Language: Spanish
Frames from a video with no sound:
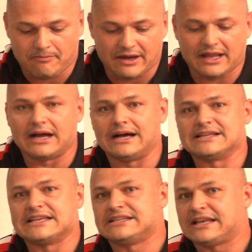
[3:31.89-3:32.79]

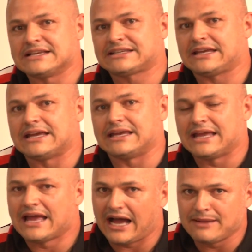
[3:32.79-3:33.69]
para decirles
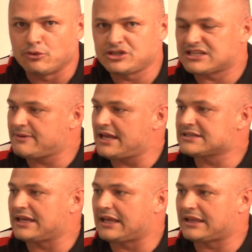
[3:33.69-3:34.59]
que hay muchas
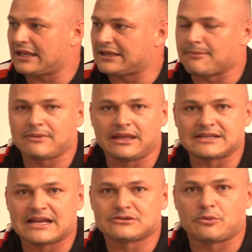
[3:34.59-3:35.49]
vías que también
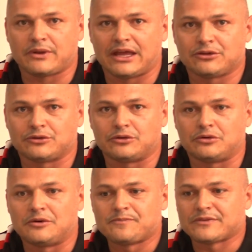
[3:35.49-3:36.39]
están sufriendo